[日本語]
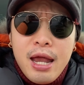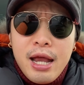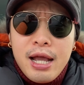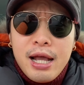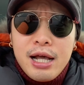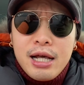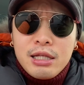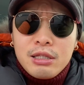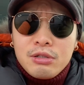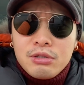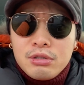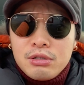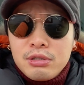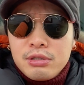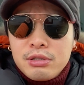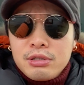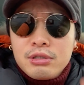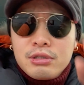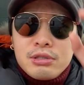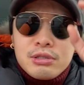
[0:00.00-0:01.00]
あ
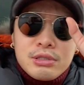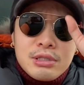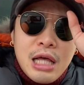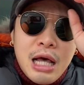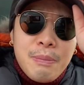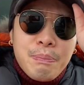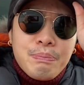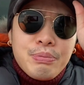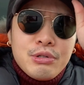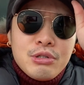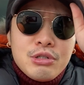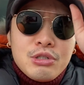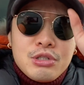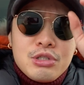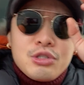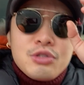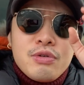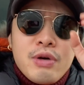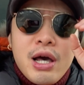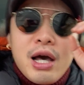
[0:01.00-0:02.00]
のー、
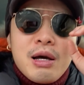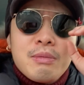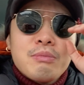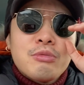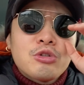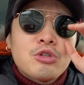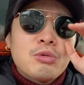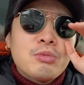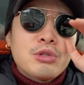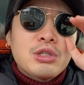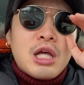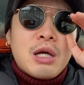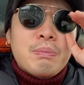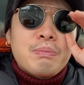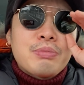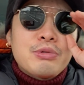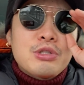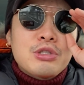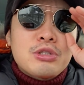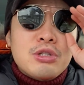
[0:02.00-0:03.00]
アップルストア、もともと
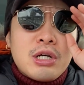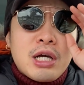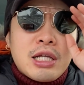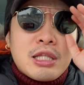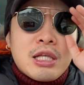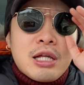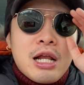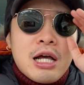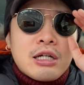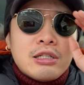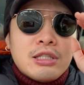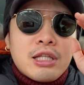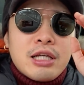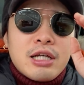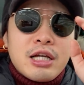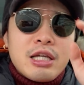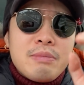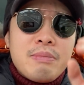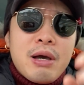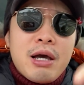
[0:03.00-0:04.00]
アップルストアがあった楽
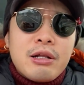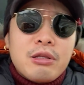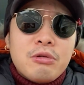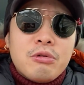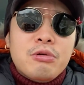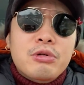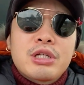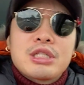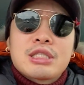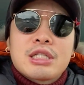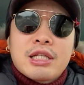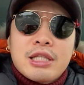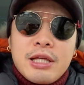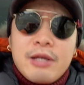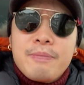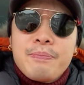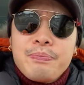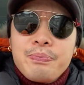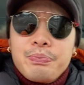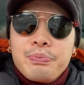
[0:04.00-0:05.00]
天が今あるところですか
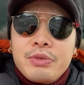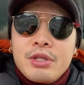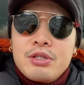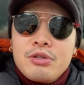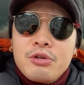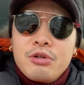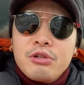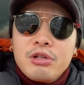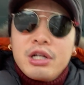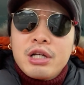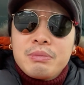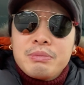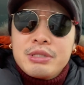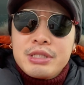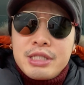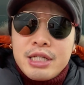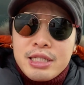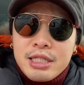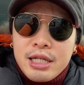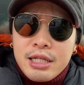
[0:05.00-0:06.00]
ね。それなんか道
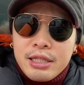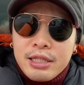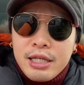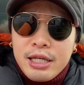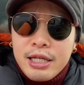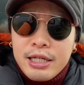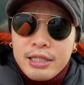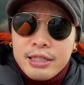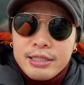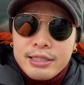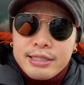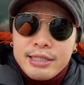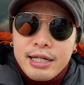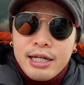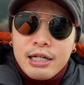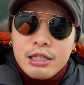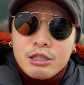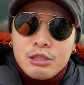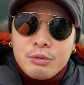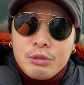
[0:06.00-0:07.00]
屋さんで、
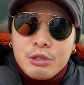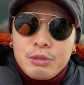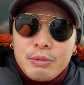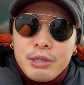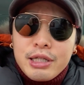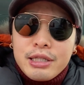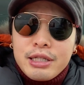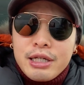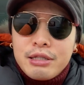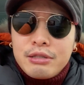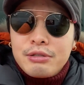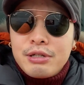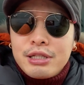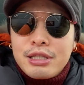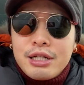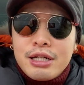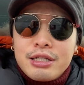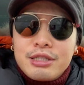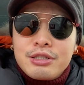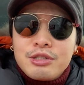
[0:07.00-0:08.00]
あの、目の前にあの、
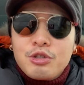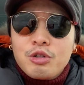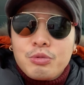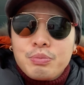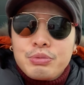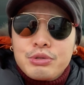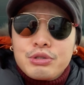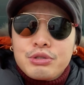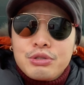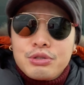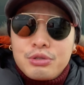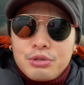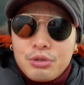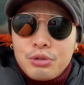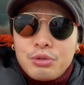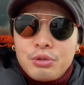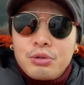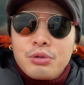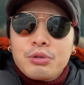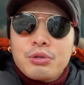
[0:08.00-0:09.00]
新しくオープンすると
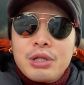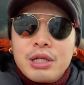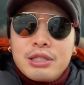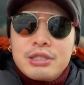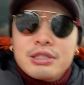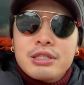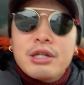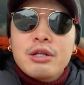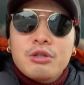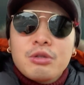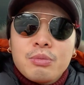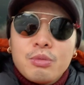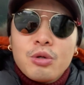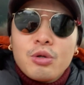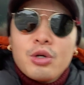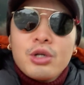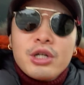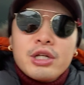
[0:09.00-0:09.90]
いうところなんですけれども、